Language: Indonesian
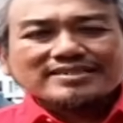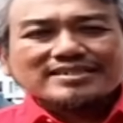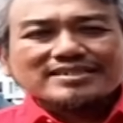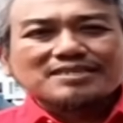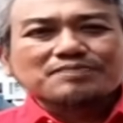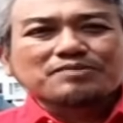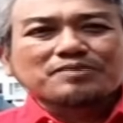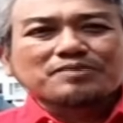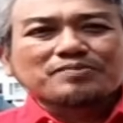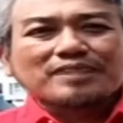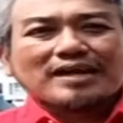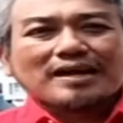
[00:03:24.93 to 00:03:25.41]

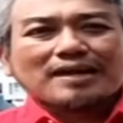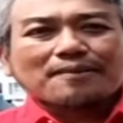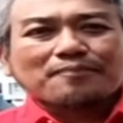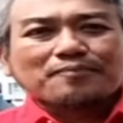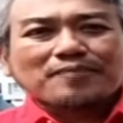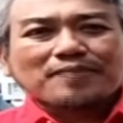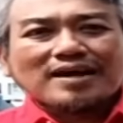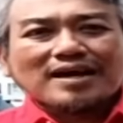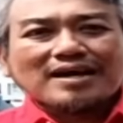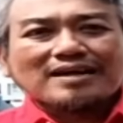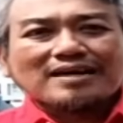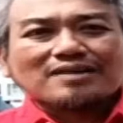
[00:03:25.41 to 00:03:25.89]
di
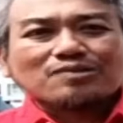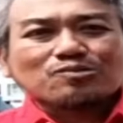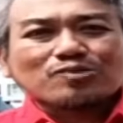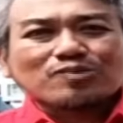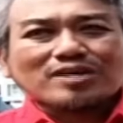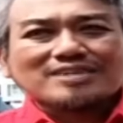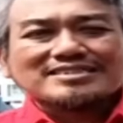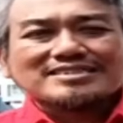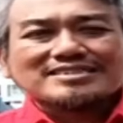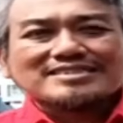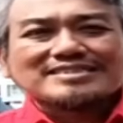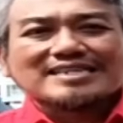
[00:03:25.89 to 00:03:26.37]
beberapa
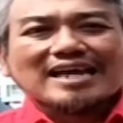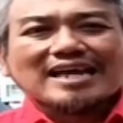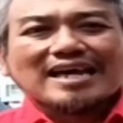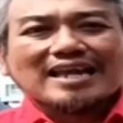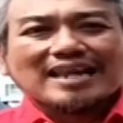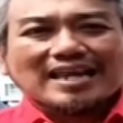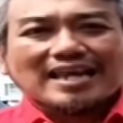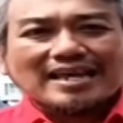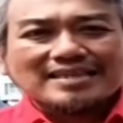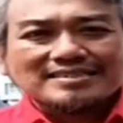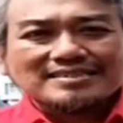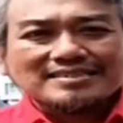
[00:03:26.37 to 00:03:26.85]
ruas
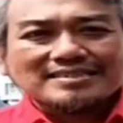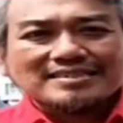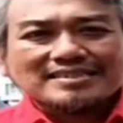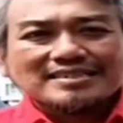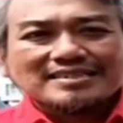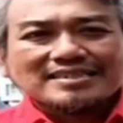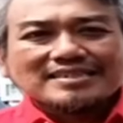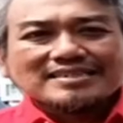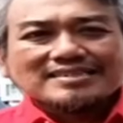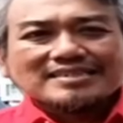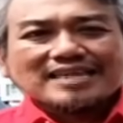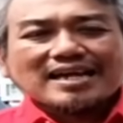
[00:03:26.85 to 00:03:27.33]
jalan
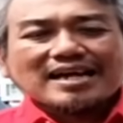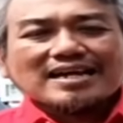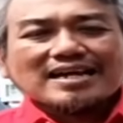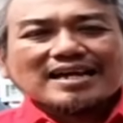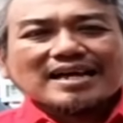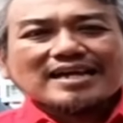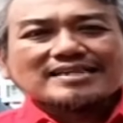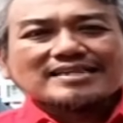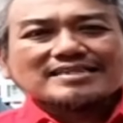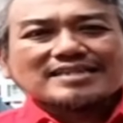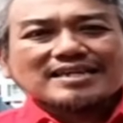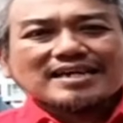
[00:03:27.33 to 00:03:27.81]

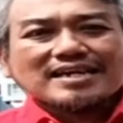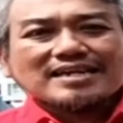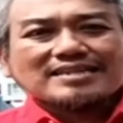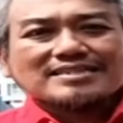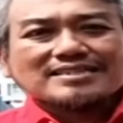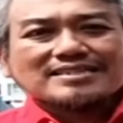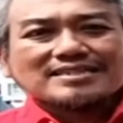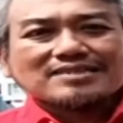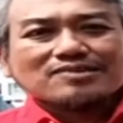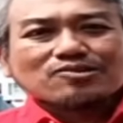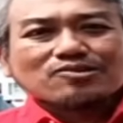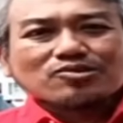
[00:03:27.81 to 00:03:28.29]
yang
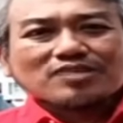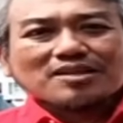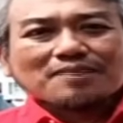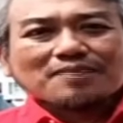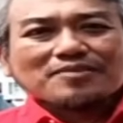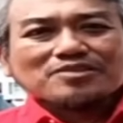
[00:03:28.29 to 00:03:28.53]
ada di